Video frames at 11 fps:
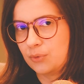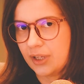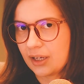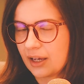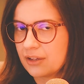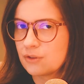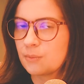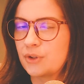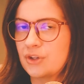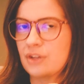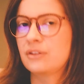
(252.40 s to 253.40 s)
por acaso no
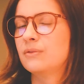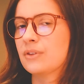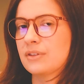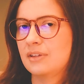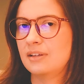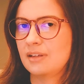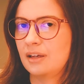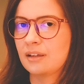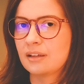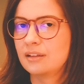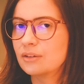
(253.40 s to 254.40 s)
projeto de vocês
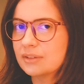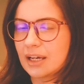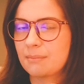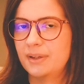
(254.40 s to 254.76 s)
ainda não está